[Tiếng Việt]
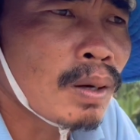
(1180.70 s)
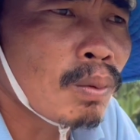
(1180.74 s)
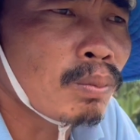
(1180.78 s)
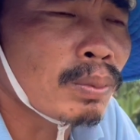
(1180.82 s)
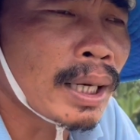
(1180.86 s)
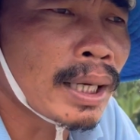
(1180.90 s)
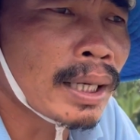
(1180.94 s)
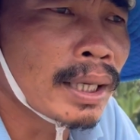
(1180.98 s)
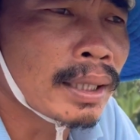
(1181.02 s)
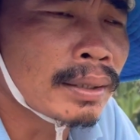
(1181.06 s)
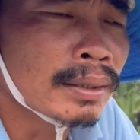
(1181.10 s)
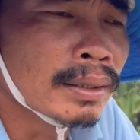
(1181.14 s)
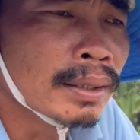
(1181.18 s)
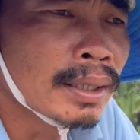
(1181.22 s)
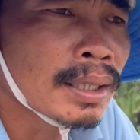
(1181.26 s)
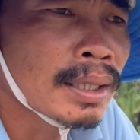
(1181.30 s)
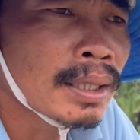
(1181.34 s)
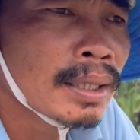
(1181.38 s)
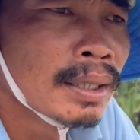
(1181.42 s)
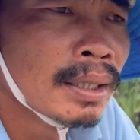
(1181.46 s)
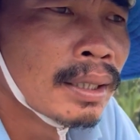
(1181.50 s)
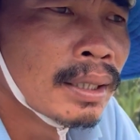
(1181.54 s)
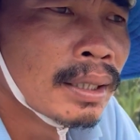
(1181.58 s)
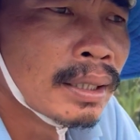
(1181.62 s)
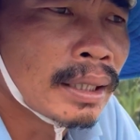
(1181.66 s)
nó không năng được nữa
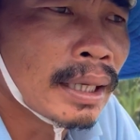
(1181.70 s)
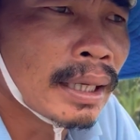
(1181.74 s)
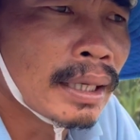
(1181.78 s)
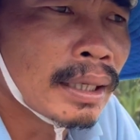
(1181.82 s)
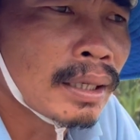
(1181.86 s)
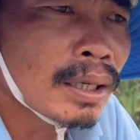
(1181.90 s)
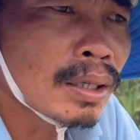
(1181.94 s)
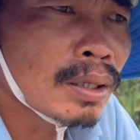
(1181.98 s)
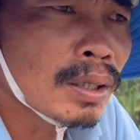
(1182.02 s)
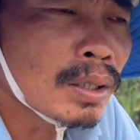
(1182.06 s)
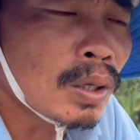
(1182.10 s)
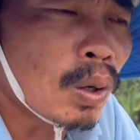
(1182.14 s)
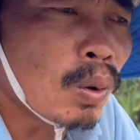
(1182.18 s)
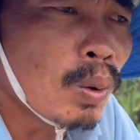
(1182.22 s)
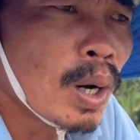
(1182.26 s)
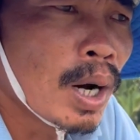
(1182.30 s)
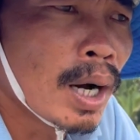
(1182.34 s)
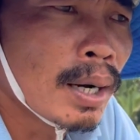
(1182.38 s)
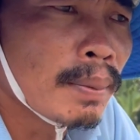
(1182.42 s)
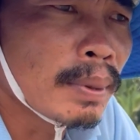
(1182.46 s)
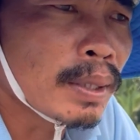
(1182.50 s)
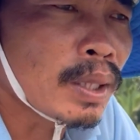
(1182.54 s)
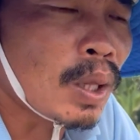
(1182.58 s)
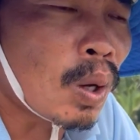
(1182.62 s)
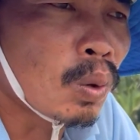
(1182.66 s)
thì nó độ
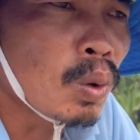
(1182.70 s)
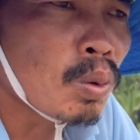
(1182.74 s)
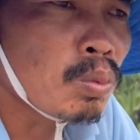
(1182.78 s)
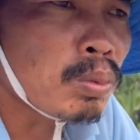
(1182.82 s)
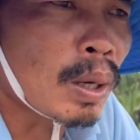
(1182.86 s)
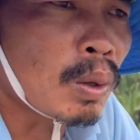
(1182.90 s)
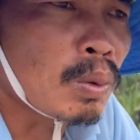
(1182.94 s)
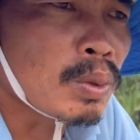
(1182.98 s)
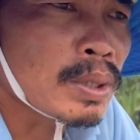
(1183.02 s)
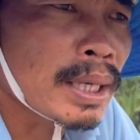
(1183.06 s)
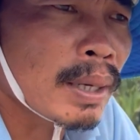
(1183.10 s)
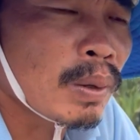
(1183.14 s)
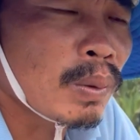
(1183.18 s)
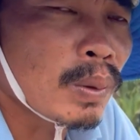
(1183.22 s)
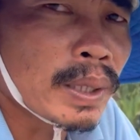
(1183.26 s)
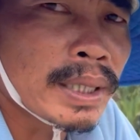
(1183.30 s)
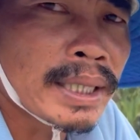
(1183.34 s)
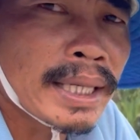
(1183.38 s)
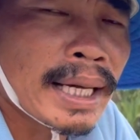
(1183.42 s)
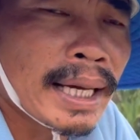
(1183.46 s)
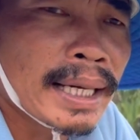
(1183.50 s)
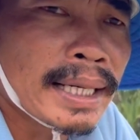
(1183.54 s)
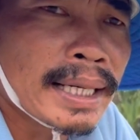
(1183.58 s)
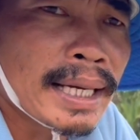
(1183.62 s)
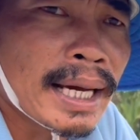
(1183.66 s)
hơi mới thổi lúc đầu sau rồi
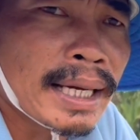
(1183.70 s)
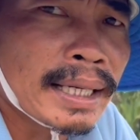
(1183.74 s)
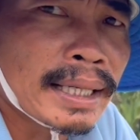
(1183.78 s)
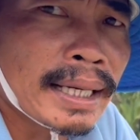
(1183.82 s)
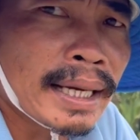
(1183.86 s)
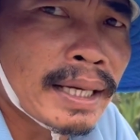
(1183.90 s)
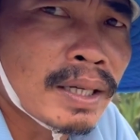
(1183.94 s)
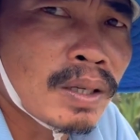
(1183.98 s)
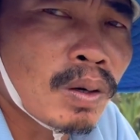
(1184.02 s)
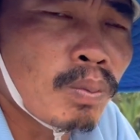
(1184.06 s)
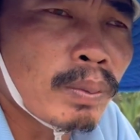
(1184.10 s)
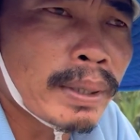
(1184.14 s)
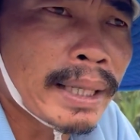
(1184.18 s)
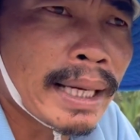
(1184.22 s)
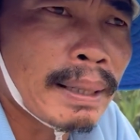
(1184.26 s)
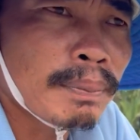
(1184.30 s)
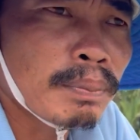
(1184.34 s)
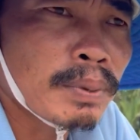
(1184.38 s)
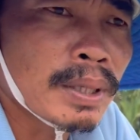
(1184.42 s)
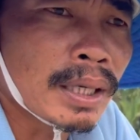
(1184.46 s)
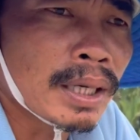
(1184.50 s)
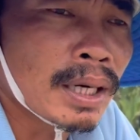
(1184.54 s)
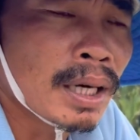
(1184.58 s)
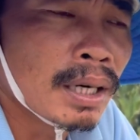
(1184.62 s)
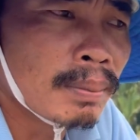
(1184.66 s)
nó dây dang vậy nó không bị
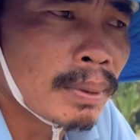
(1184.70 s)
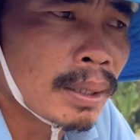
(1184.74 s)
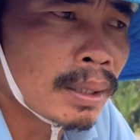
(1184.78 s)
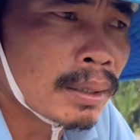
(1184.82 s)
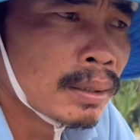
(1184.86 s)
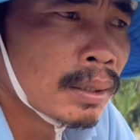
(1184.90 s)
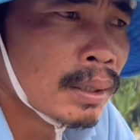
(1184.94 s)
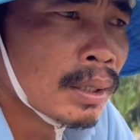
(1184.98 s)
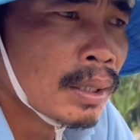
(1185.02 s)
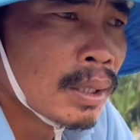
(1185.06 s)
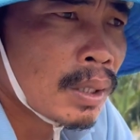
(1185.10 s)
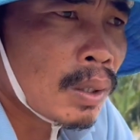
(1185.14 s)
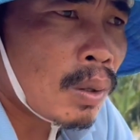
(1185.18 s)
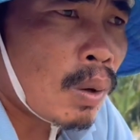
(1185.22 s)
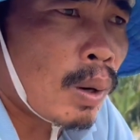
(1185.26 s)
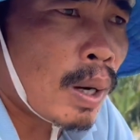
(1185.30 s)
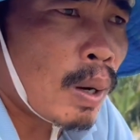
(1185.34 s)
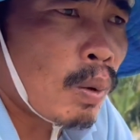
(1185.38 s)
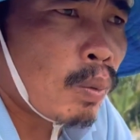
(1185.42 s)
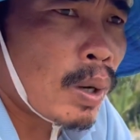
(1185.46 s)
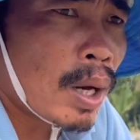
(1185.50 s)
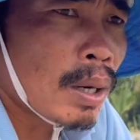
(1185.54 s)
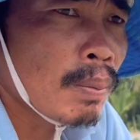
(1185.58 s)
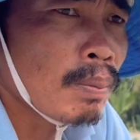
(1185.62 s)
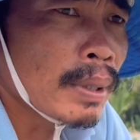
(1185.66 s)
ép được hơi mình còn
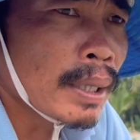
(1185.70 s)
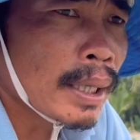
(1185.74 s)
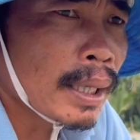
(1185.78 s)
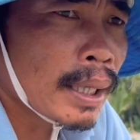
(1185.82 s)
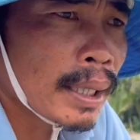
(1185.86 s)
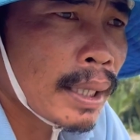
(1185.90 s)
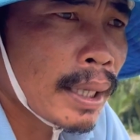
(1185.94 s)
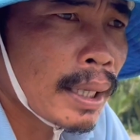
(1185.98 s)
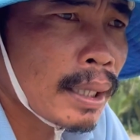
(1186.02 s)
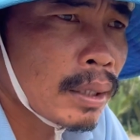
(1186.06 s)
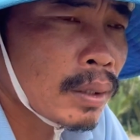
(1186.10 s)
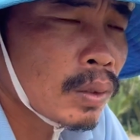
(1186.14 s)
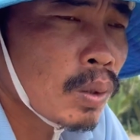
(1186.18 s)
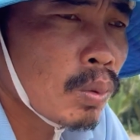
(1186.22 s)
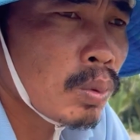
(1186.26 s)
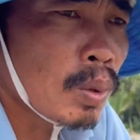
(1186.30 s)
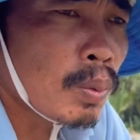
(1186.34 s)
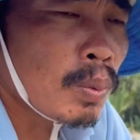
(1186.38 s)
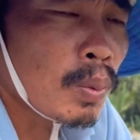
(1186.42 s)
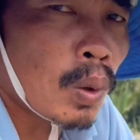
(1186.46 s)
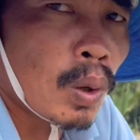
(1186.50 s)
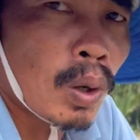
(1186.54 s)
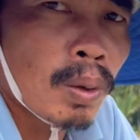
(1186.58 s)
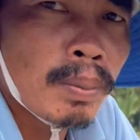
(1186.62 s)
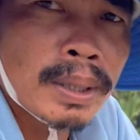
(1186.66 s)
ao đất mình nó khác lúc
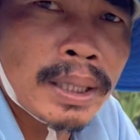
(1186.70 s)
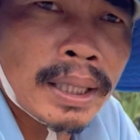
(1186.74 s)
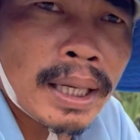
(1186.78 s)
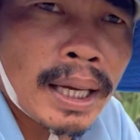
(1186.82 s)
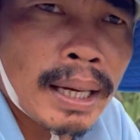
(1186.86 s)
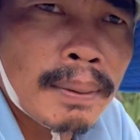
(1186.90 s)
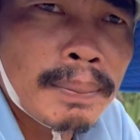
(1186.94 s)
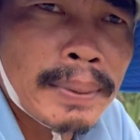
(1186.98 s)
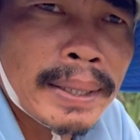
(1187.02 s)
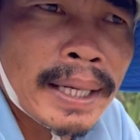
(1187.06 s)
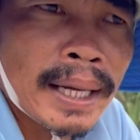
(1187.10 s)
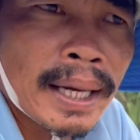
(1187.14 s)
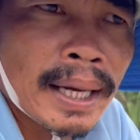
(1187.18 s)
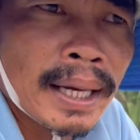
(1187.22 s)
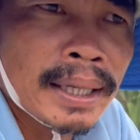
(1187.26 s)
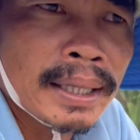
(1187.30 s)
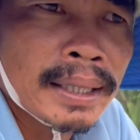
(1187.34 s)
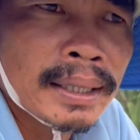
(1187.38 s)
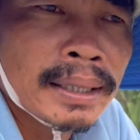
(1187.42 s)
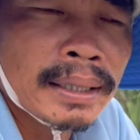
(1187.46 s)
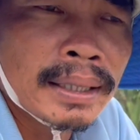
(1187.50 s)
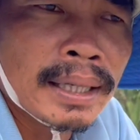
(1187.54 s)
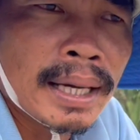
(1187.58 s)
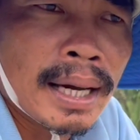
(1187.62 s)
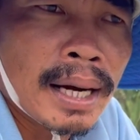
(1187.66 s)
nó nhỏ mình thả mét hai
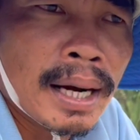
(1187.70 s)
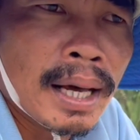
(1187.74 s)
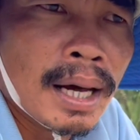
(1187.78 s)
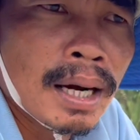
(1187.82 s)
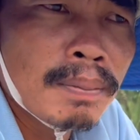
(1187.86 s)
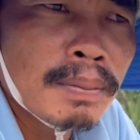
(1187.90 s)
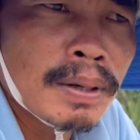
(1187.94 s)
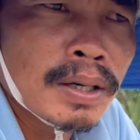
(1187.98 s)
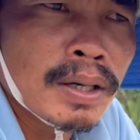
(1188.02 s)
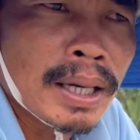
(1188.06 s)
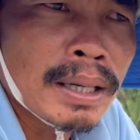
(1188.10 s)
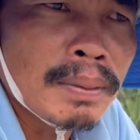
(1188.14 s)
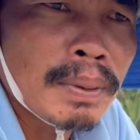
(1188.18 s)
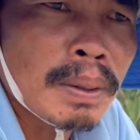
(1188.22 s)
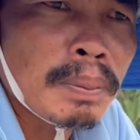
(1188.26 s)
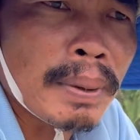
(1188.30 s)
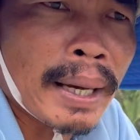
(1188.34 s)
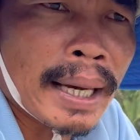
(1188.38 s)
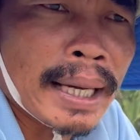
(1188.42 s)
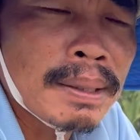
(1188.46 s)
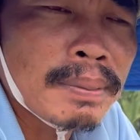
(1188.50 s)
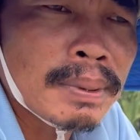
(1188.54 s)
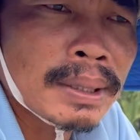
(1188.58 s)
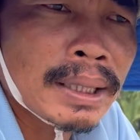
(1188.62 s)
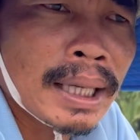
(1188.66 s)
nhưng về lớn mình hơi mét
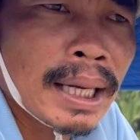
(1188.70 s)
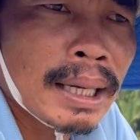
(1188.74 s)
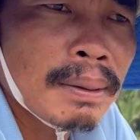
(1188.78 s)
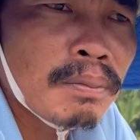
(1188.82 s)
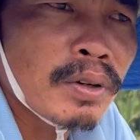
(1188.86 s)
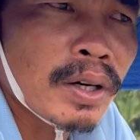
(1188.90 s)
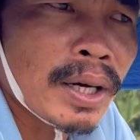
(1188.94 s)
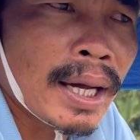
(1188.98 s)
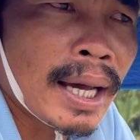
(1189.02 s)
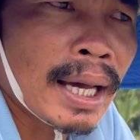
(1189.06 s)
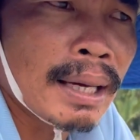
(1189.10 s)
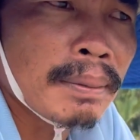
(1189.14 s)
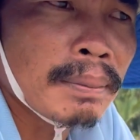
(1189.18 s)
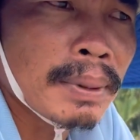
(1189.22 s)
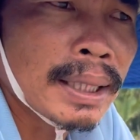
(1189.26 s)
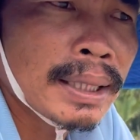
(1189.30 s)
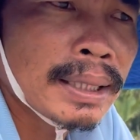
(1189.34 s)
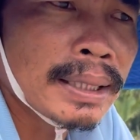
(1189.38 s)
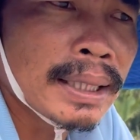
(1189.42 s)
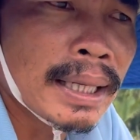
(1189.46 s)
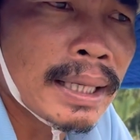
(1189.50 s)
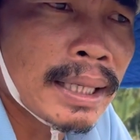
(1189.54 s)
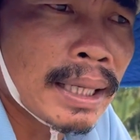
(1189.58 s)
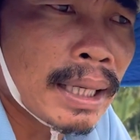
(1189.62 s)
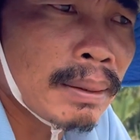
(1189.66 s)
bảy mét tám hoặc hai mét
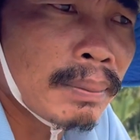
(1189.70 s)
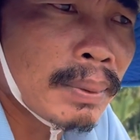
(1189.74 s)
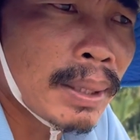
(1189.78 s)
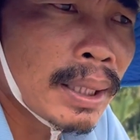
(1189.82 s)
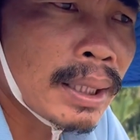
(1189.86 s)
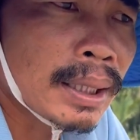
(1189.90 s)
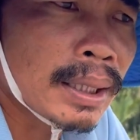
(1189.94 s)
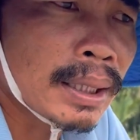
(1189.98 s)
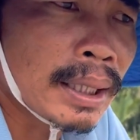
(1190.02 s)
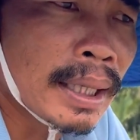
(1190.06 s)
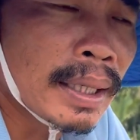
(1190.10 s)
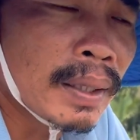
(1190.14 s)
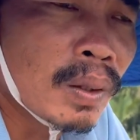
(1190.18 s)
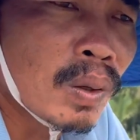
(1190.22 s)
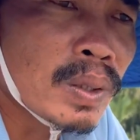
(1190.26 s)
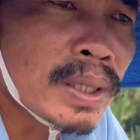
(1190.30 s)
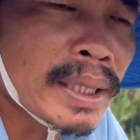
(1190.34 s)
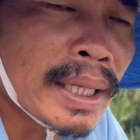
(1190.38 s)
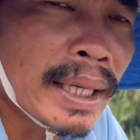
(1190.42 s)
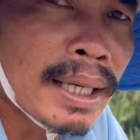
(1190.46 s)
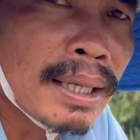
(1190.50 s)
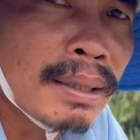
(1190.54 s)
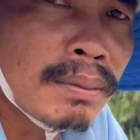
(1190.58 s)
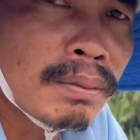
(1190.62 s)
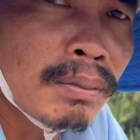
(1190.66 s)
trên hai mét thì nó
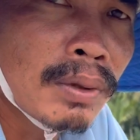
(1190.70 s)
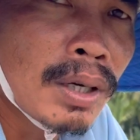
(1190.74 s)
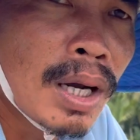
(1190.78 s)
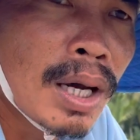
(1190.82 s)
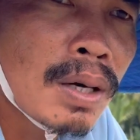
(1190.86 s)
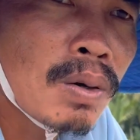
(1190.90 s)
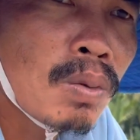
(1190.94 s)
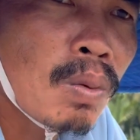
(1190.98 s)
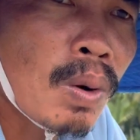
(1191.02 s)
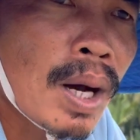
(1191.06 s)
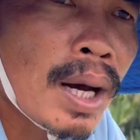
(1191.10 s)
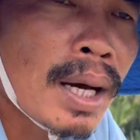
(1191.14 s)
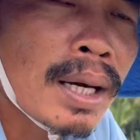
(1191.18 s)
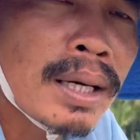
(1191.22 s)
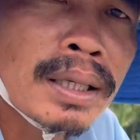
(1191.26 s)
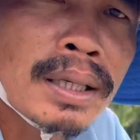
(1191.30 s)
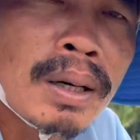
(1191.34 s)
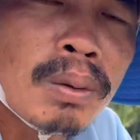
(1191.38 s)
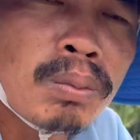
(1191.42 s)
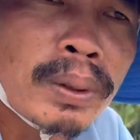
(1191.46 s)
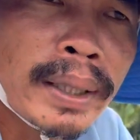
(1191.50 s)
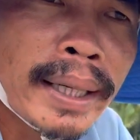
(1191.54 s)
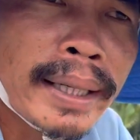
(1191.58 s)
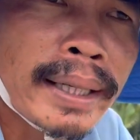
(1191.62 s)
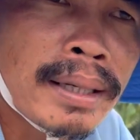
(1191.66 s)
sẽ lớn quá nó
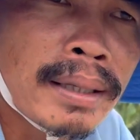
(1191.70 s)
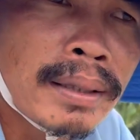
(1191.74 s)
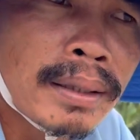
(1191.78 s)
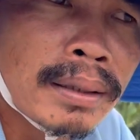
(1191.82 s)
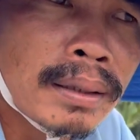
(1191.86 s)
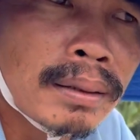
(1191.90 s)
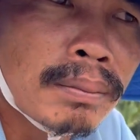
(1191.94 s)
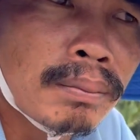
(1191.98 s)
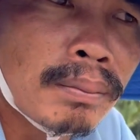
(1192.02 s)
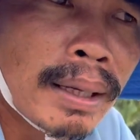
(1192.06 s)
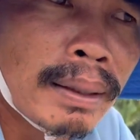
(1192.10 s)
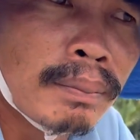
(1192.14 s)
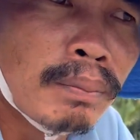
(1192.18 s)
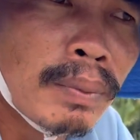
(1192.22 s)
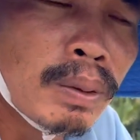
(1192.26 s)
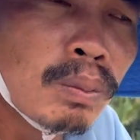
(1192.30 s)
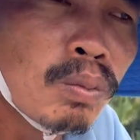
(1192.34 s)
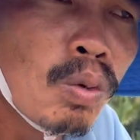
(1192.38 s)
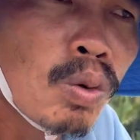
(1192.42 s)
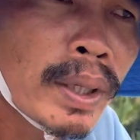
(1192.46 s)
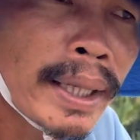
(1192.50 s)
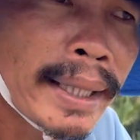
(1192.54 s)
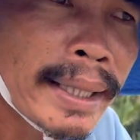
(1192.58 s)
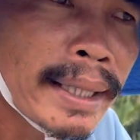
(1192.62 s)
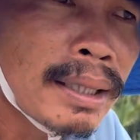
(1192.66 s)
không nén lên được mà
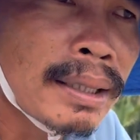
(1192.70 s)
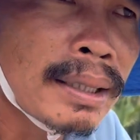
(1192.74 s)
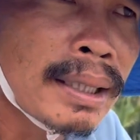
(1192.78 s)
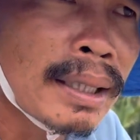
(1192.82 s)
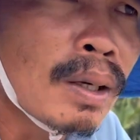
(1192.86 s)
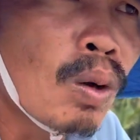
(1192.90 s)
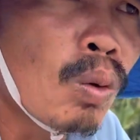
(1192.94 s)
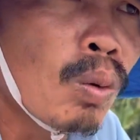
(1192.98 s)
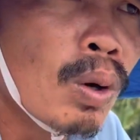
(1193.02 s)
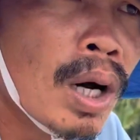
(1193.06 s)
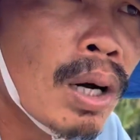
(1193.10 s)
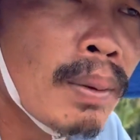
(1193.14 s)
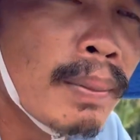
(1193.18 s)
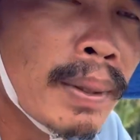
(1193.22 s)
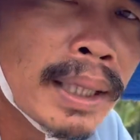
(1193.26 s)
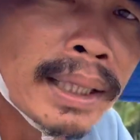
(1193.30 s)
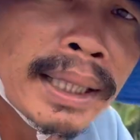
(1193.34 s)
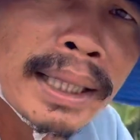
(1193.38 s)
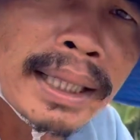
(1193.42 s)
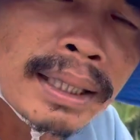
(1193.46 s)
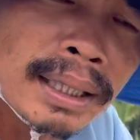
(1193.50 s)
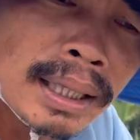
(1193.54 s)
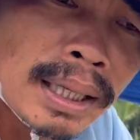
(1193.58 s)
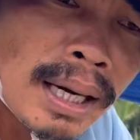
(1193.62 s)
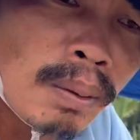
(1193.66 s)
mình muốn nén thì cái đầu hơi mình nó
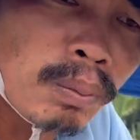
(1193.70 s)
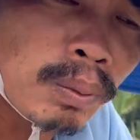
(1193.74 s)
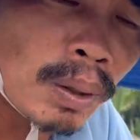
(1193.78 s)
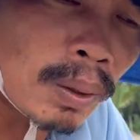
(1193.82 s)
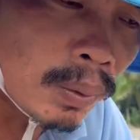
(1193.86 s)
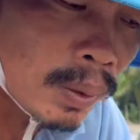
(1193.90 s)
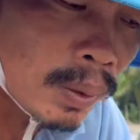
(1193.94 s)
nén không